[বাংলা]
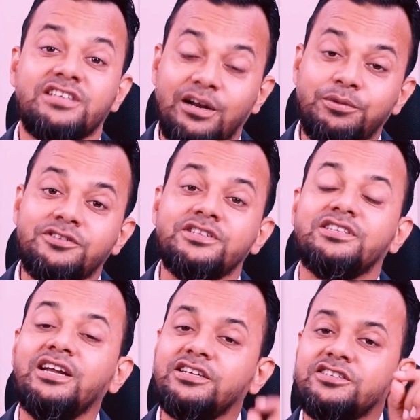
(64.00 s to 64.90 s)
থেকে সার্ভিস
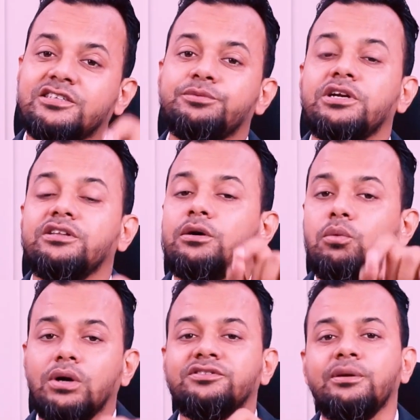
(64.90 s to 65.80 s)
নিতে ডিসক্রিপশানে
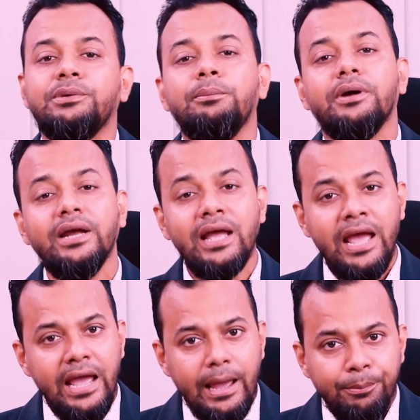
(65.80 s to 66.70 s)
থাকা হোয়াটসঅ্যাপ নাম্বারে
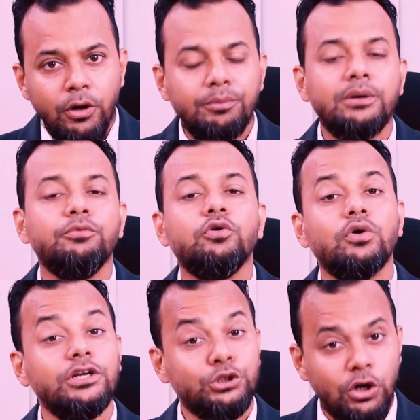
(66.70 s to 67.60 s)
অ্যাপয়েন্টমেন্ট বুক
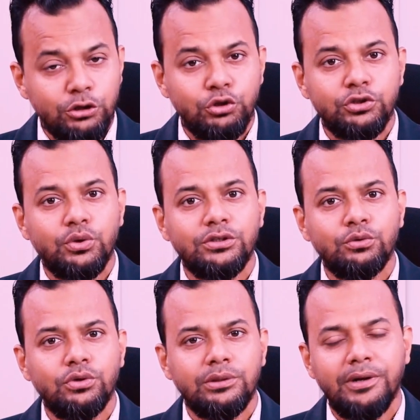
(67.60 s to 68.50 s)
করে সরাসরি
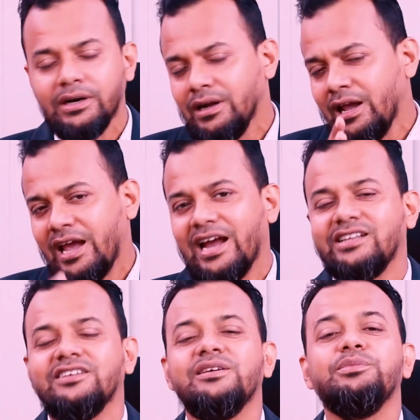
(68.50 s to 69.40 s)
যোগাযোগ করতে পারেন
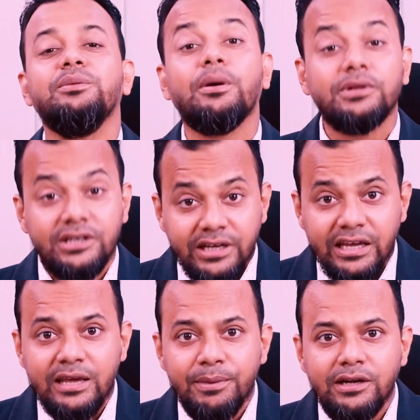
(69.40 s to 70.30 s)
অ্যাট দ্য সেম টাইম
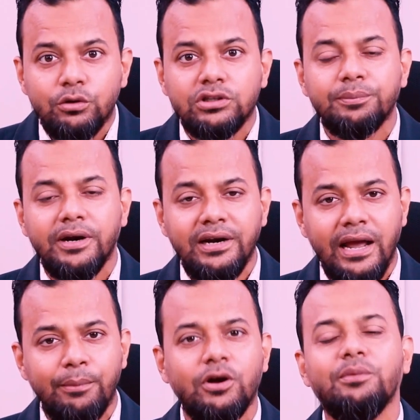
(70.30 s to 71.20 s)
আমাদেরকে ইমেল করতে পারেন
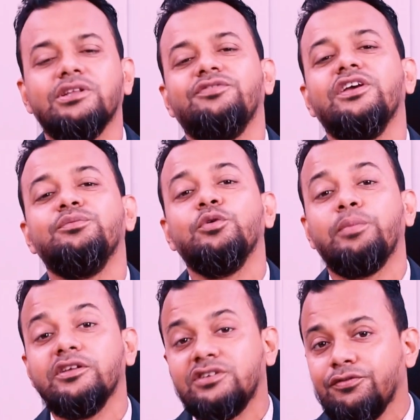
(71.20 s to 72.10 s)
এবং আমাদের
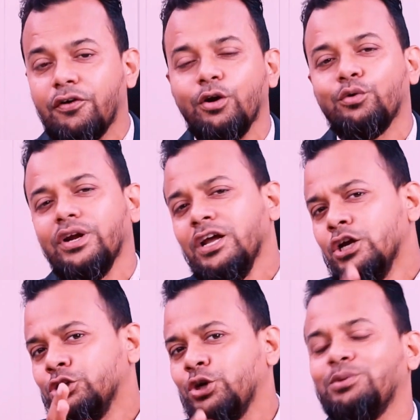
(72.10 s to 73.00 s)
ফেসবুক পেজটি ফলো করে
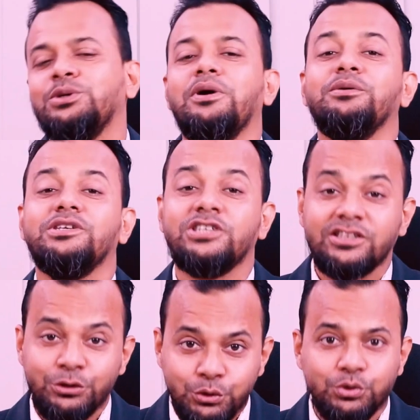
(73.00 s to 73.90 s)
সব সবসময় আমাদের
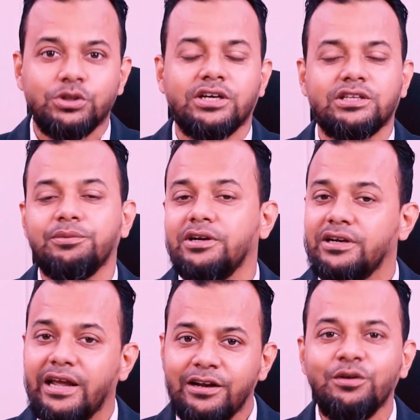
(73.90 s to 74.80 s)
সাথে যুক্ত থাকতে
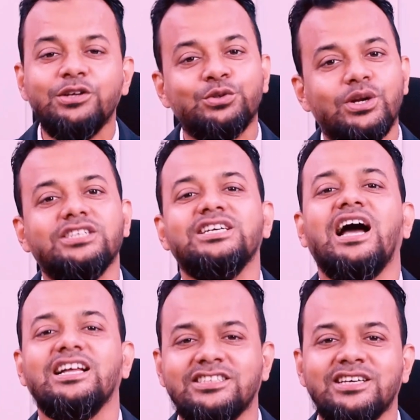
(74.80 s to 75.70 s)
পারেন এনিওয়ে চলে আসি
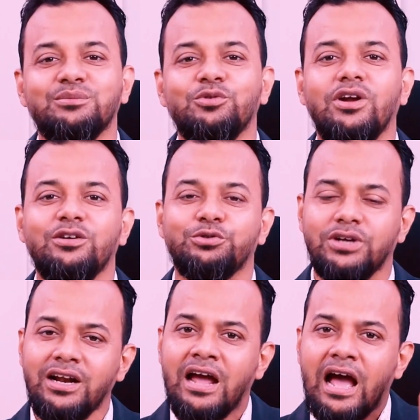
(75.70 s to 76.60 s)
আজকের মূল
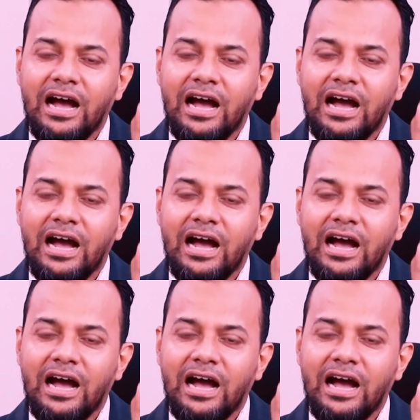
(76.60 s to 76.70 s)
আলোচনা